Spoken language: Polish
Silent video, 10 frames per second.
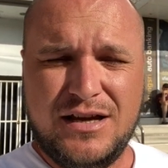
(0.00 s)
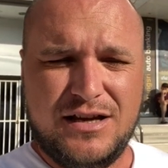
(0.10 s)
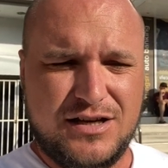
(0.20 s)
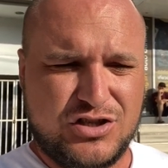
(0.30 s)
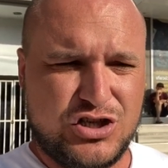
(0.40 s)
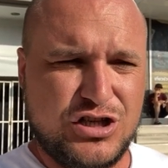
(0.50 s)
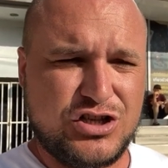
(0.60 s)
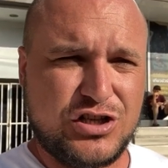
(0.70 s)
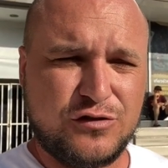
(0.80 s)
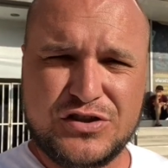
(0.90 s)
e, czyli
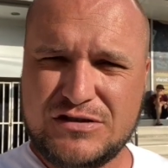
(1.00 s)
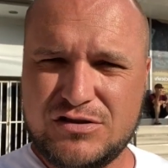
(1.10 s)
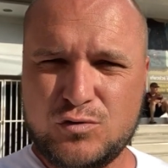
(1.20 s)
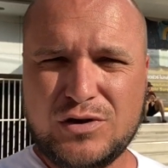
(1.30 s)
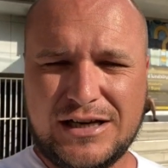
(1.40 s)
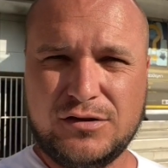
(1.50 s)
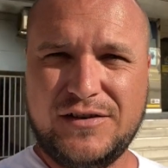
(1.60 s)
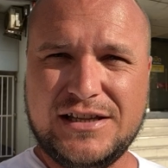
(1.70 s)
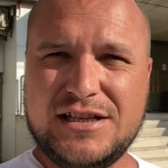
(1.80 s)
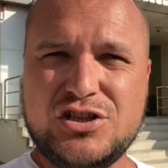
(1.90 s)
że to wszystko jest
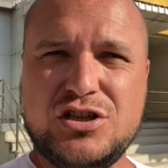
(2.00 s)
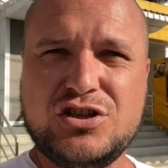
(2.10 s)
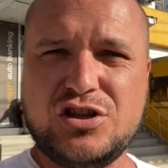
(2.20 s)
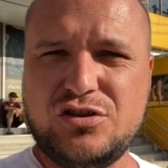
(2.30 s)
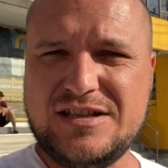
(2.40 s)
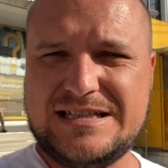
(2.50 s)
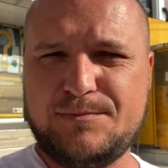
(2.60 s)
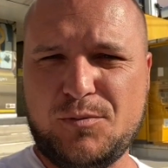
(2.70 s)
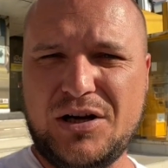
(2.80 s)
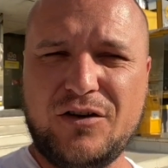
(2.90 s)
ukartowane, czyli że to jest
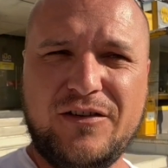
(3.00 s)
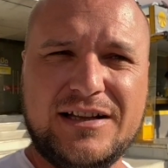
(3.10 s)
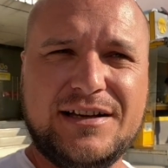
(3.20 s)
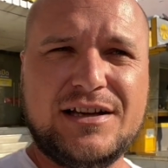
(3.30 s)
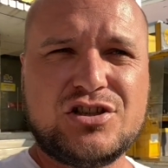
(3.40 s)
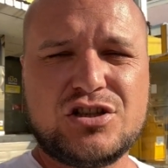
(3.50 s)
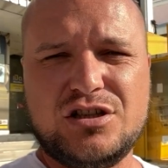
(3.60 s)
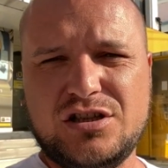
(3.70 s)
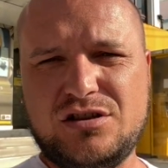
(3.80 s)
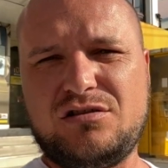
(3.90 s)
propagowane,
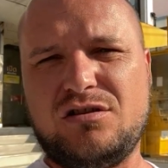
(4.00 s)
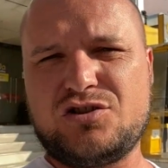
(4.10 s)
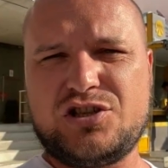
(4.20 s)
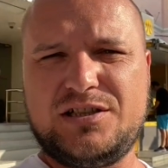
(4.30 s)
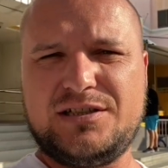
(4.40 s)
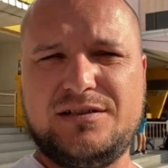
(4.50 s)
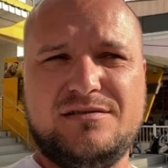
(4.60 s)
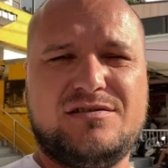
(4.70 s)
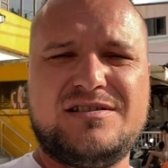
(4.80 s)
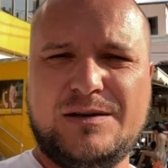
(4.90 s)
czyli to, że
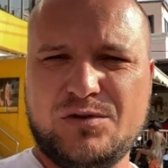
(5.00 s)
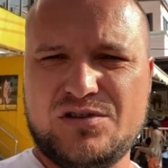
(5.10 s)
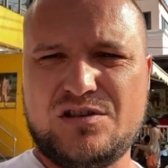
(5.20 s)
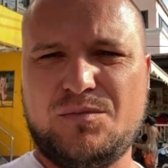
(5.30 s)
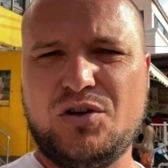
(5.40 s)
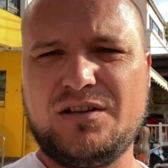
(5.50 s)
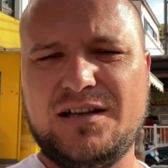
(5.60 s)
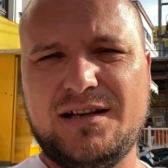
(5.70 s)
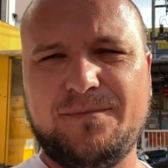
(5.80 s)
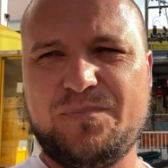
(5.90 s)
zostało to
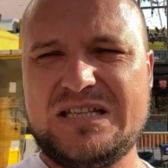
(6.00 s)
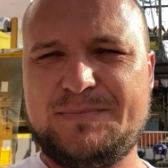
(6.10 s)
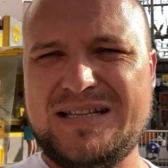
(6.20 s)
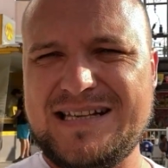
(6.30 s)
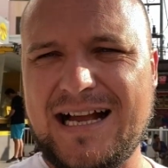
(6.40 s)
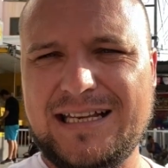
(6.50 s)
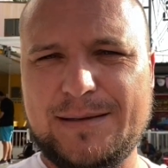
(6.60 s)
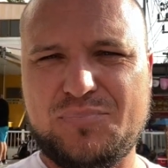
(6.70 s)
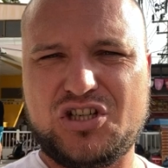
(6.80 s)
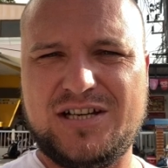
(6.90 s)
zrobione
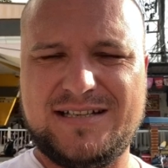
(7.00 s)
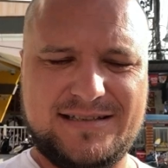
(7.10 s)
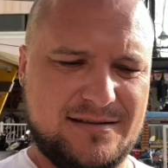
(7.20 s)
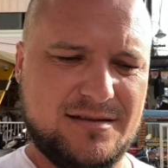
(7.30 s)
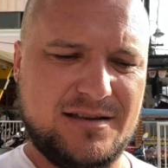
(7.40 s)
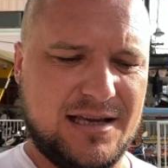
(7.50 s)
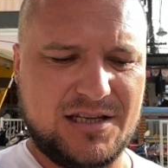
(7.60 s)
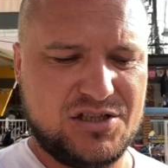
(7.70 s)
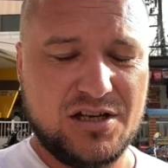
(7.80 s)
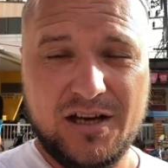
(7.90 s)
specjalnie przez
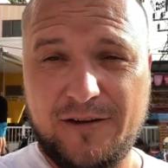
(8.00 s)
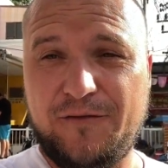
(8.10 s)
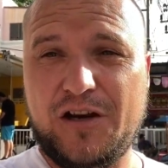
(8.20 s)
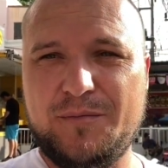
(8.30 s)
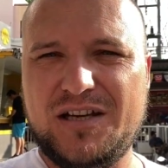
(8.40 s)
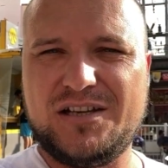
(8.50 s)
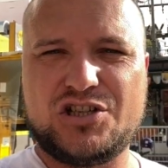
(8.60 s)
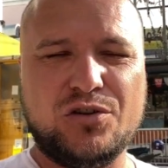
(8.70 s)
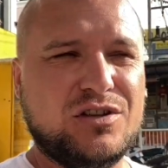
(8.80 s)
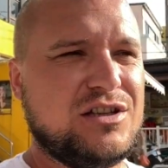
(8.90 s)
jakieś firmy,
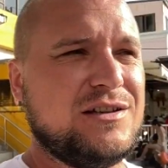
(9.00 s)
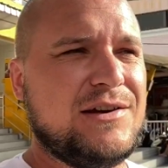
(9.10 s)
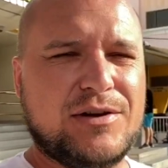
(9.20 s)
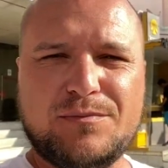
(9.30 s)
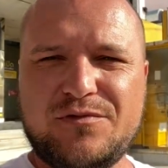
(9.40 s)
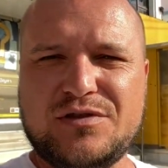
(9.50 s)
rządy, nie wiem,